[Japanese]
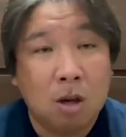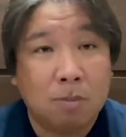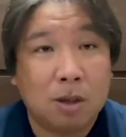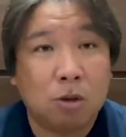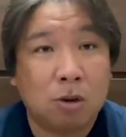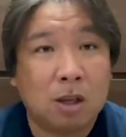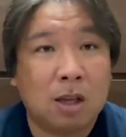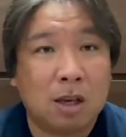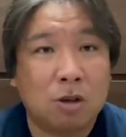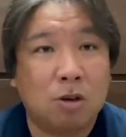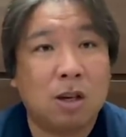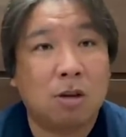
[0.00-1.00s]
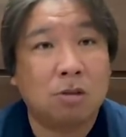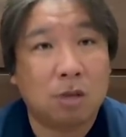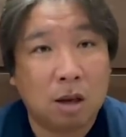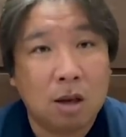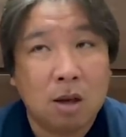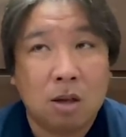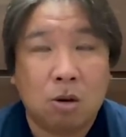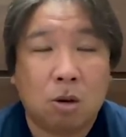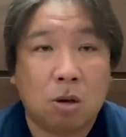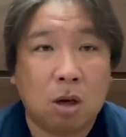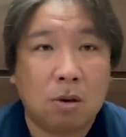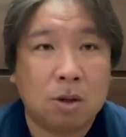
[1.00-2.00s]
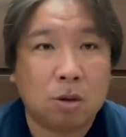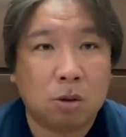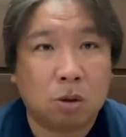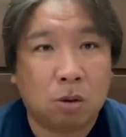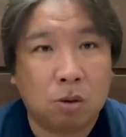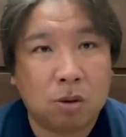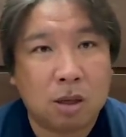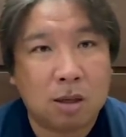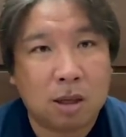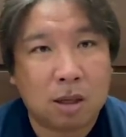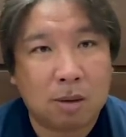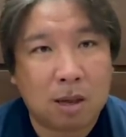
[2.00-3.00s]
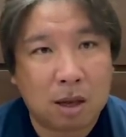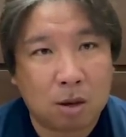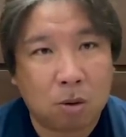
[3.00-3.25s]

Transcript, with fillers: まあそういった打球がなくね、これはちょっと本戦になってね、